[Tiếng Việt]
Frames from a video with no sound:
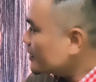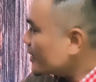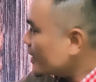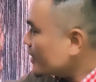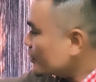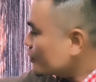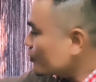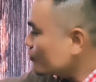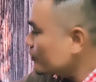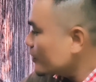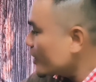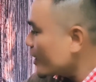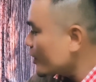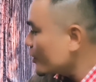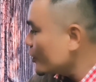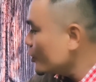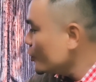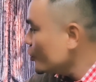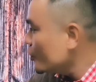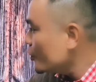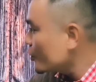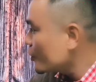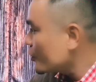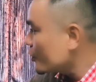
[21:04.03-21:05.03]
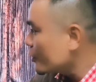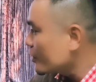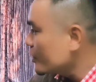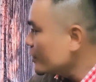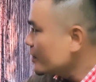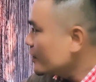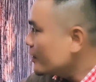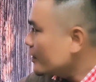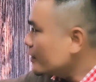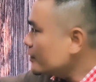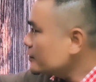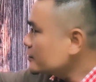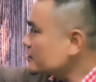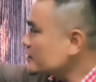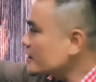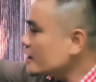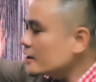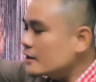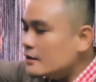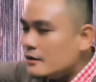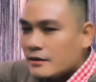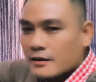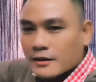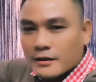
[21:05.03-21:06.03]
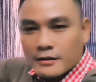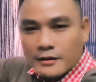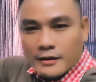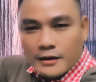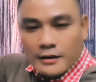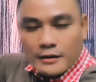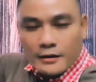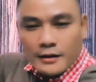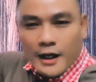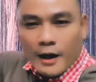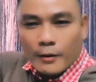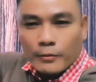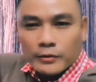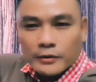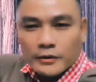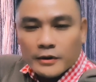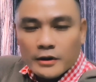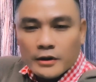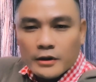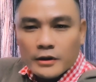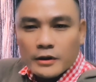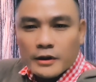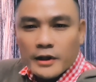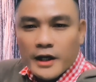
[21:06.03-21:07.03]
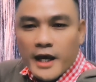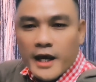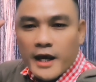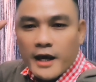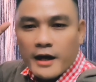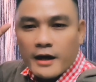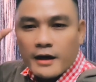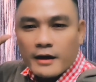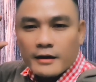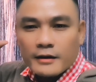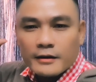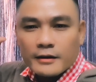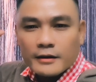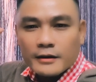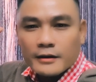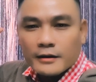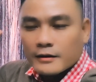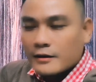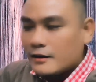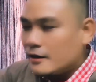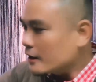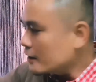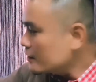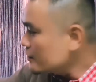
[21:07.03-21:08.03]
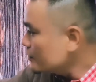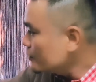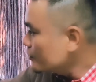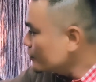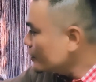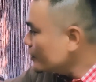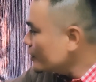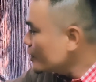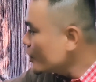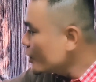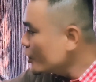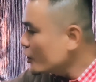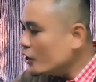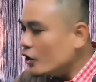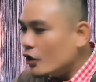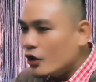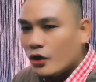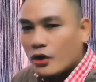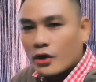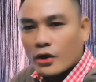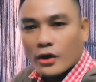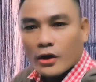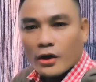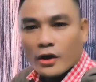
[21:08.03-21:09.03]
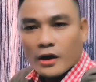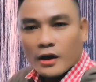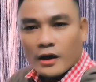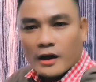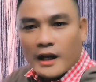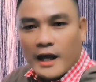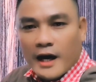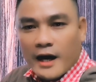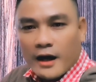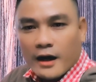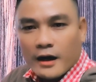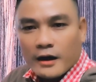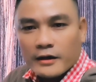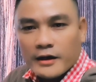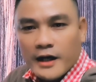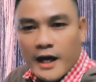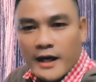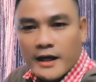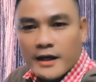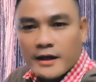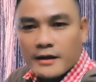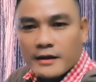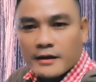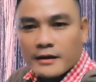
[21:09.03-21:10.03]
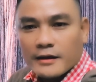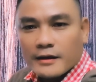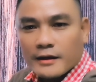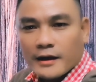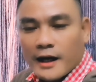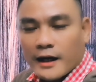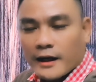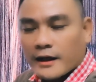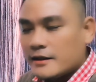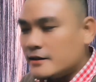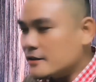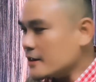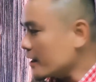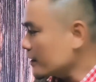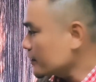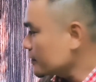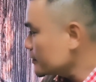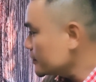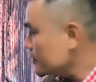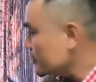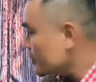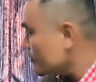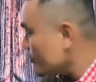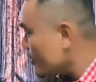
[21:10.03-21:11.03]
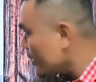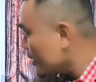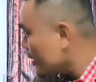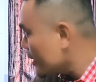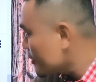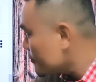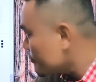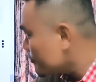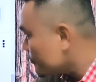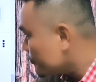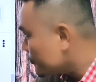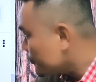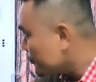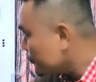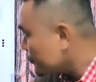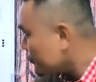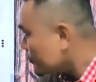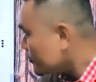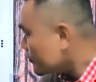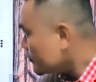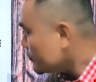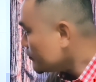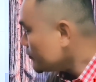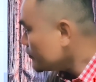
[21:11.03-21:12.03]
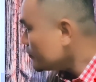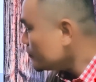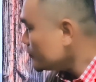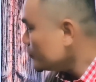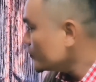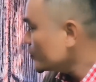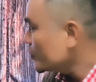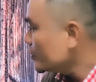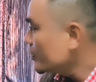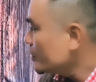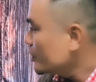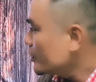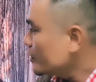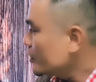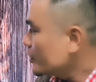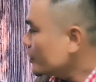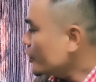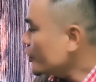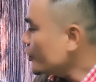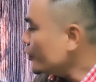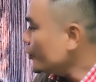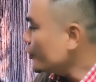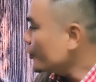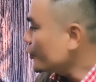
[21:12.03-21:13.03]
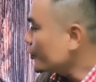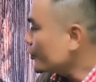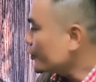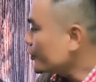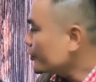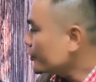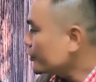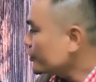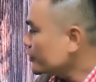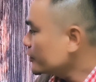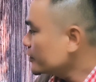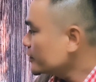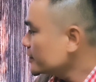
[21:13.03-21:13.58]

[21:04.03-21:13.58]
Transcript: thì ở đây cũng là here. Ở trên động từ nghe, ở dưới here là ở đây là cái trạng từ các bạn ha. Here.